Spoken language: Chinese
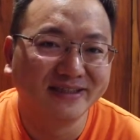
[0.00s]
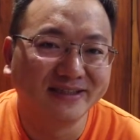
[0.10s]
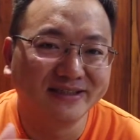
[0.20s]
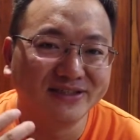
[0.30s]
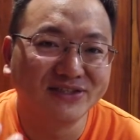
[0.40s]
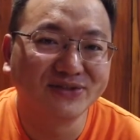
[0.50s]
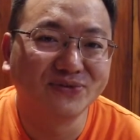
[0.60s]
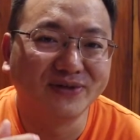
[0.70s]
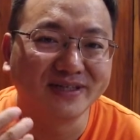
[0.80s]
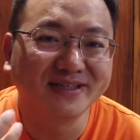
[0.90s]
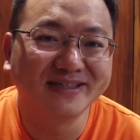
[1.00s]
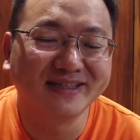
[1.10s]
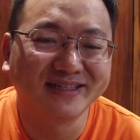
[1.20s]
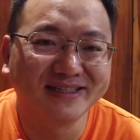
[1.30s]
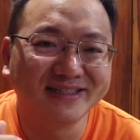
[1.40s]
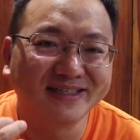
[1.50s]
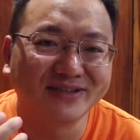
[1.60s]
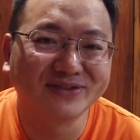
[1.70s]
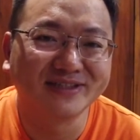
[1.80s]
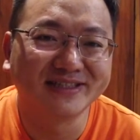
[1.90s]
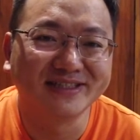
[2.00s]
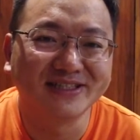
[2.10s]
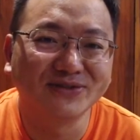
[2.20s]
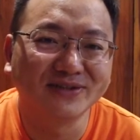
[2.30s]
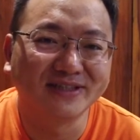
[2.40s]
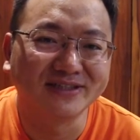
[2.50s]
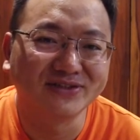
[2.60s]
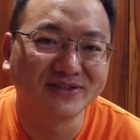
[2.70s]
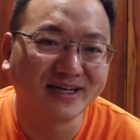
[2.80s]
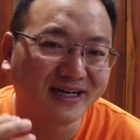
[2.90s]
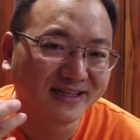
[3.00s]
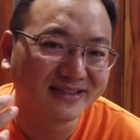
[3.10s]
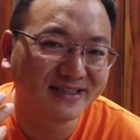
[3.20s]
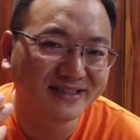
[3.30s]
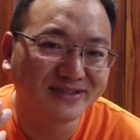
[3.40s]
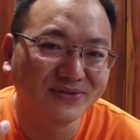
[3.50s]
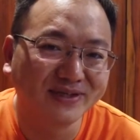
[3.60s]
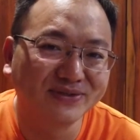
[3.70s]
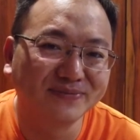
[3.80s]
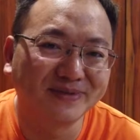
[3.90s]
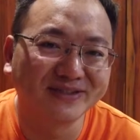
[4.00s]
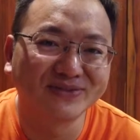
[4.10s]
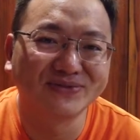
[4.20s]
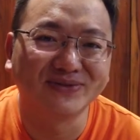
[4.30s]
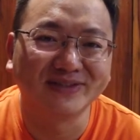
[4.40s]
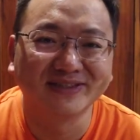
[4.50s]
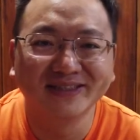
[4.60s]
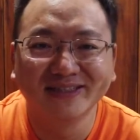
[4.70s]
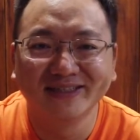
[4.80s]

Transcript: 呃，其实我个人还是感觉挺幸运的，就是他这样子愿意去帮助我，